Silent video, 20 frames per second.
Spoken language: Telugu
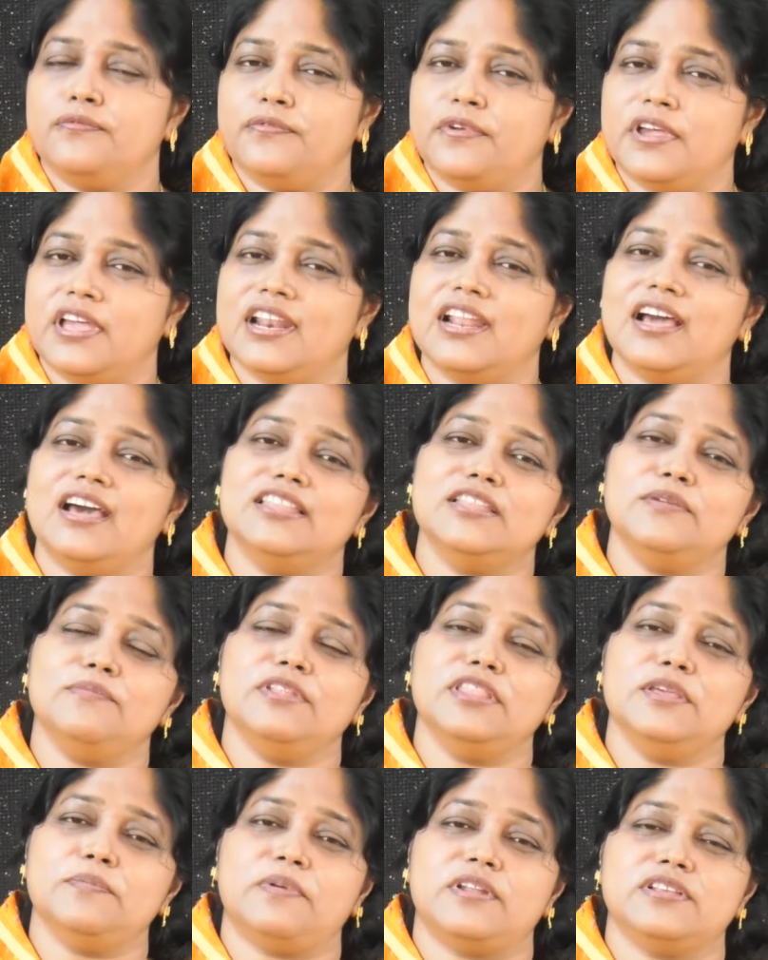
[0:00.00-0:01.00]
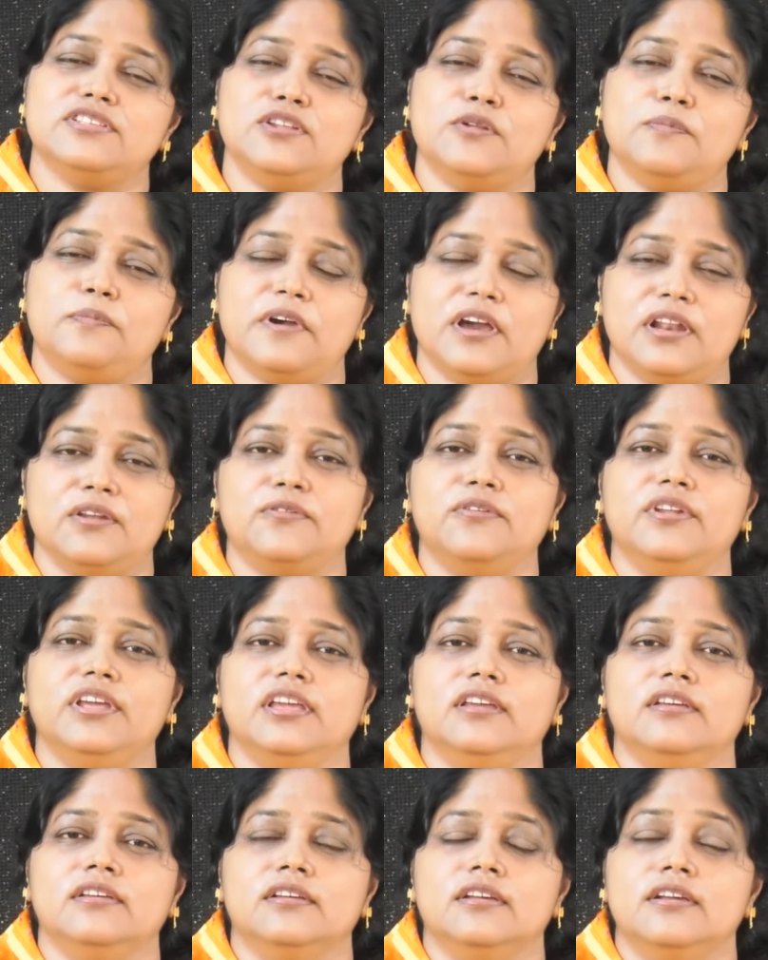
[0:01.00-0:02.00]
వేలాది మంది ప్రజలు
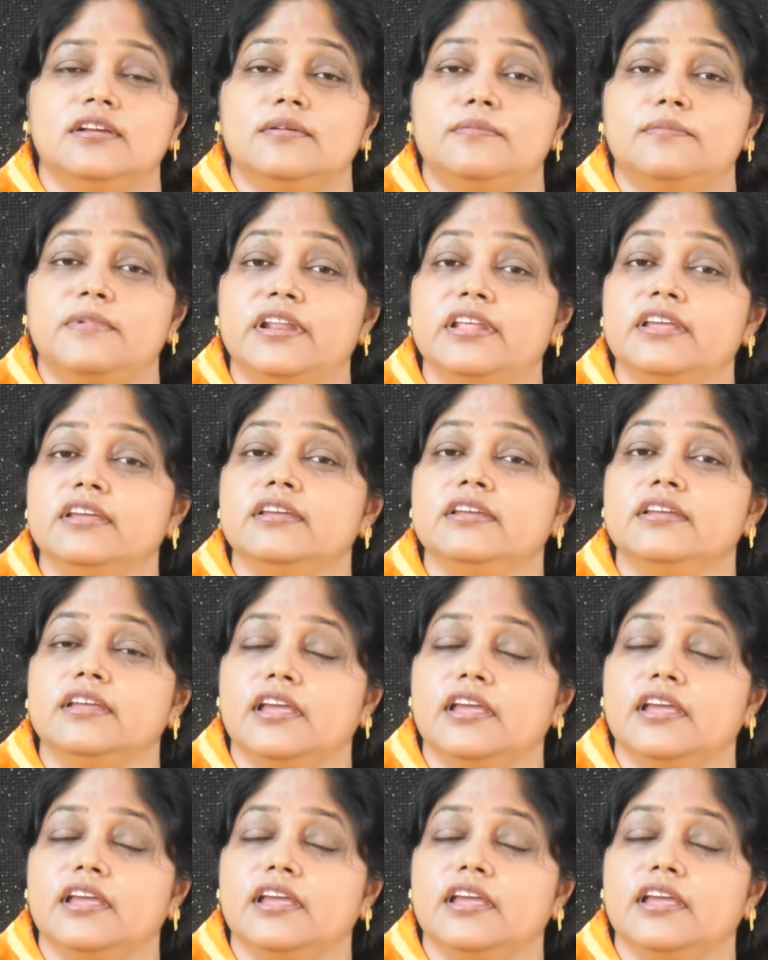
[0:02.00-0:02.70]
పాల్గొని మరి